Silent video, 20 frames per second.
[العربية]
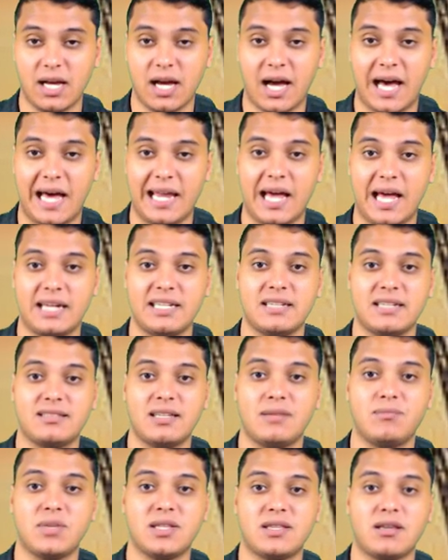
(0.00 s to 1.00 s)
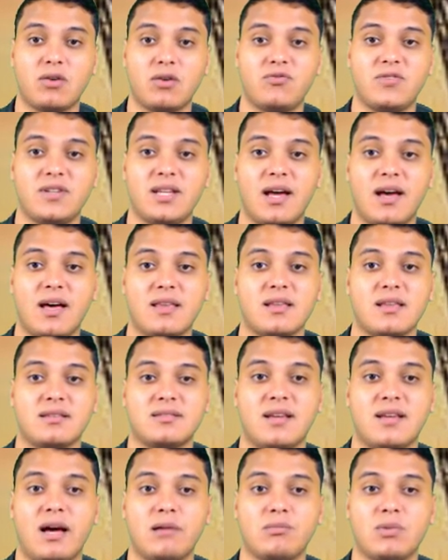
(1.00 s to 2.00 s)
على أن يتم توفير هذا
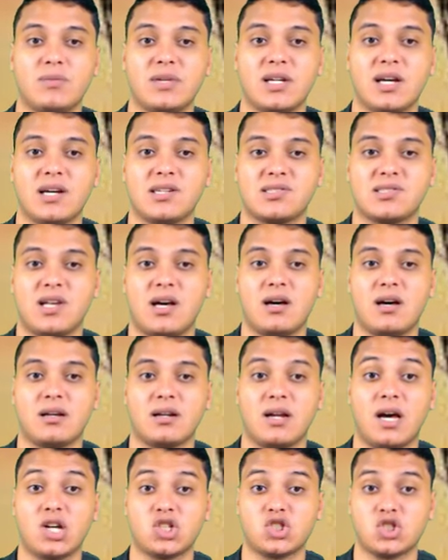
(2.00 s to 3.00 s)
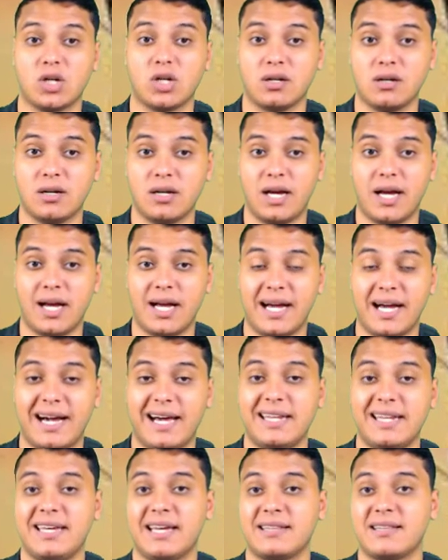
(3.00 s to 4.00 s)
الدعم من أسعار الشرائح
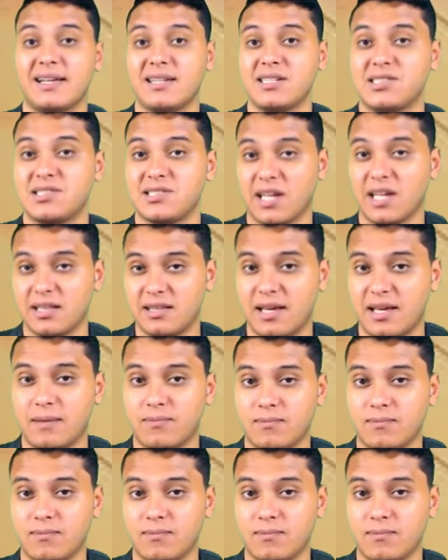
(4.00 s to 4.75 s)
عالية الاستخدام